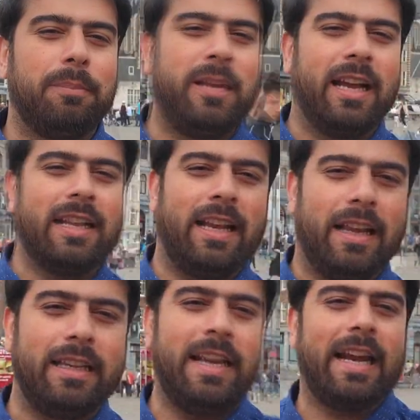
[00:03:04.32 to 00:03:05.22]
देख लें
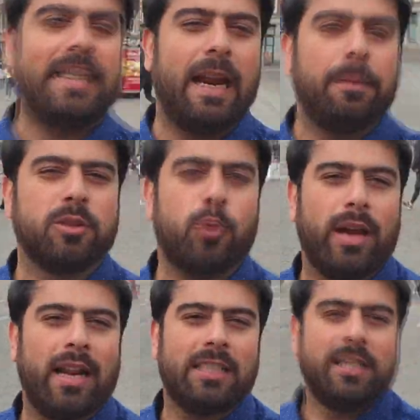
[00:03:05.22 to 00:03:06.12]
ये डैम
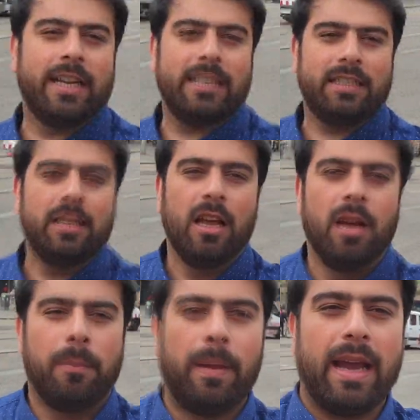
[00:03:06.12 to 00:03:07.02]
स्क्वायर है ठीक है जी
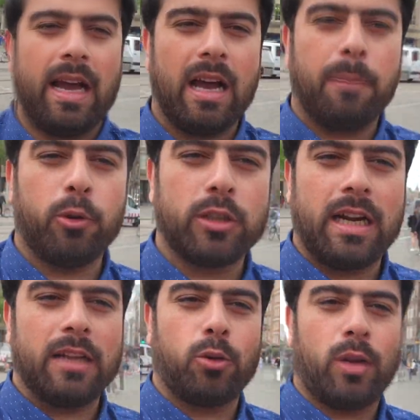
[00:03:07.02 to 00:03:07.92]
मैं आपको
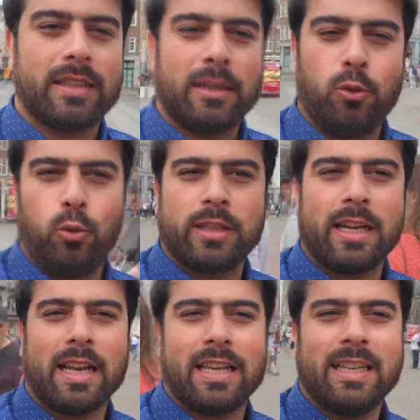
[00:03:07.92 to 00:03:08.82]
ज़रा थोड़ा सा दूर से
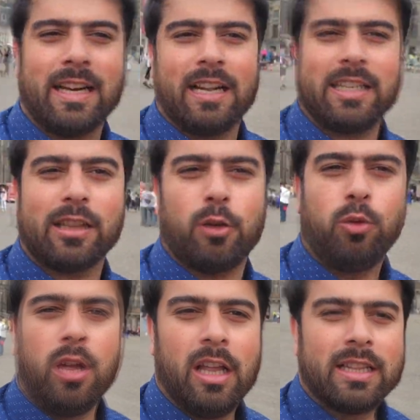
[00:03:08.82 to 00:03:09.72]
करके दिखाना चाहता हूँ
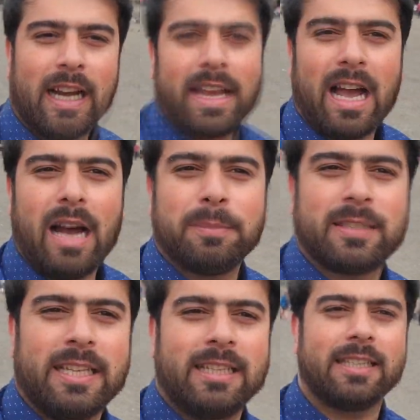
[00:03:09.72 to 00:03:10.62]
ताकि आप
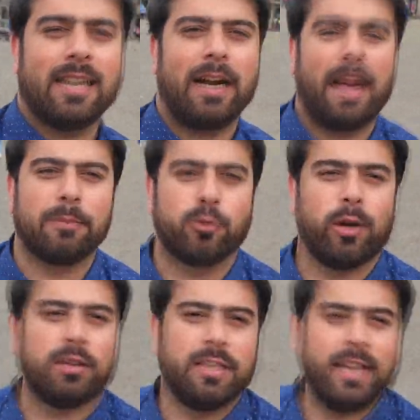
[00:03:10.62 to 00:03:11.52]
सही से ज़रा डैम
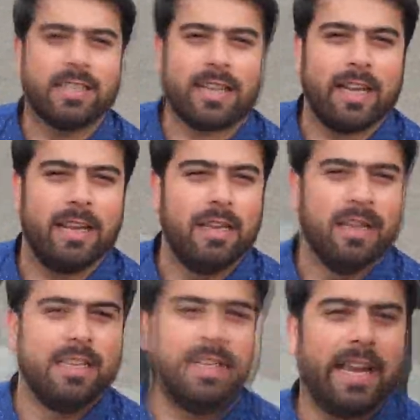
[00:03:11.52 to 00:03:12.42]
स्क्वायर देख सकें
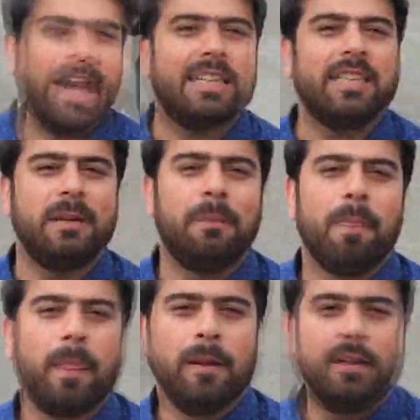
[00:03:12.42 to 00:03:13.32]
ये है जी
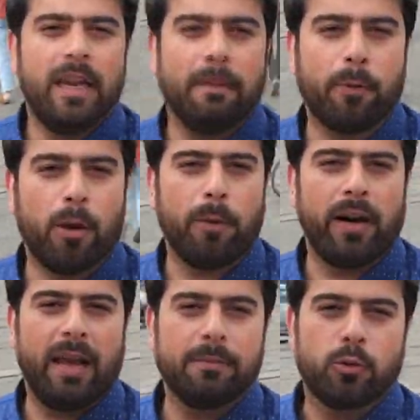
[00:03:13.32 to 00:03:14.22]
ये प्रॉपर
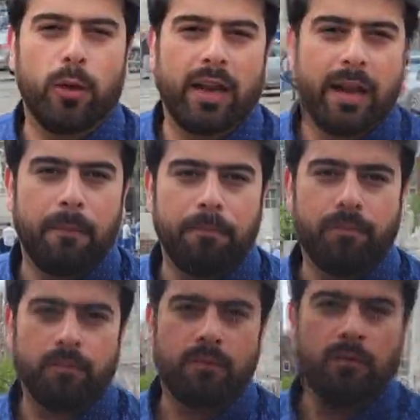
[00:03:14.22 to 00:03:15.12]
डैम स्क्वायर
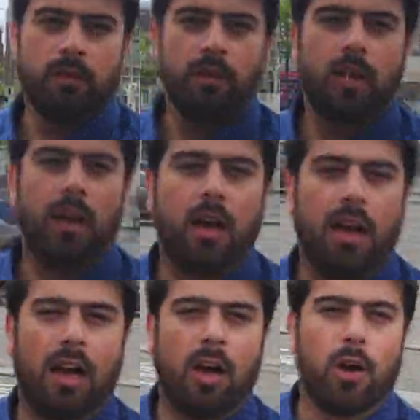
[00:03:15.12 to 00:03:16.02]

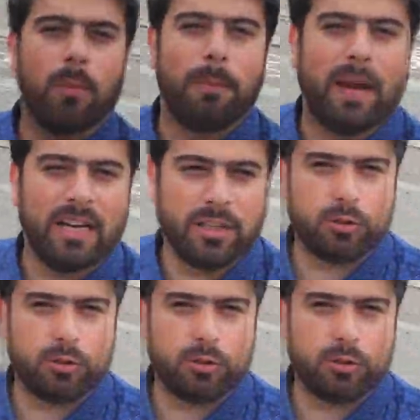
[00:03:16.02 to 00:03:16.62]
है और बारिश